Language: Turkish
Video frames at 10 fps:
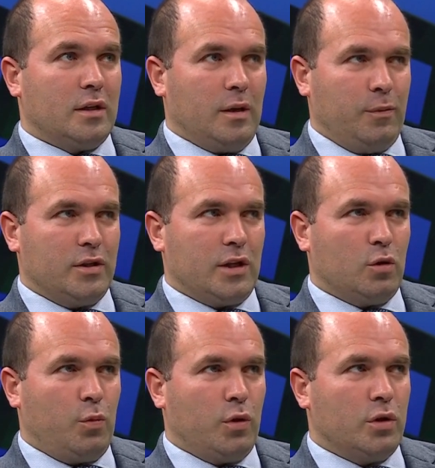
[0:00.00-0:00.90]
yapılacak
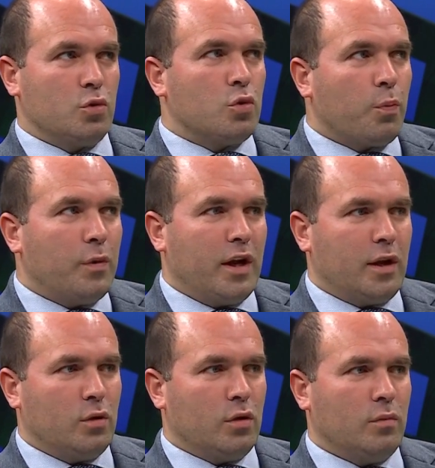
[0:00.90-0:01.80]
röportajı çok merak
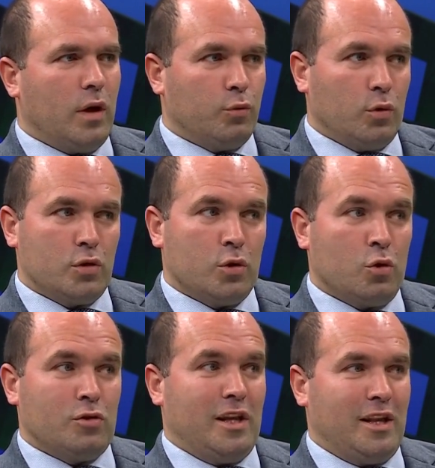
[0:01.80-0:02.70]
ediyorum. Abdullah Hoca'da
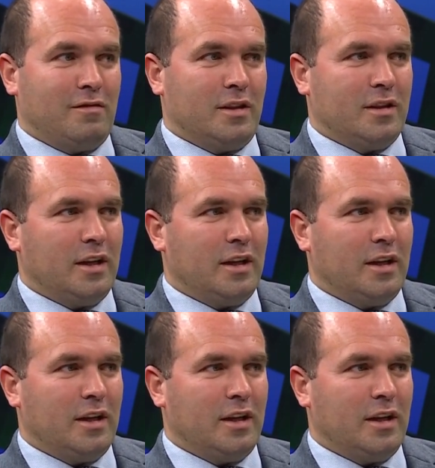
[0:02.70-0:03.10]
çok şeyler vardır.